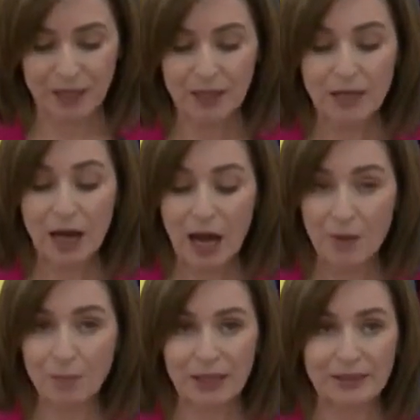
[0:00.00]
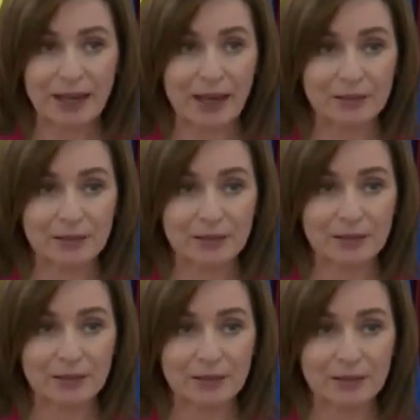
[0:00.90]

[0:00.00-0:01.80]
Ora Sandu e Zelensky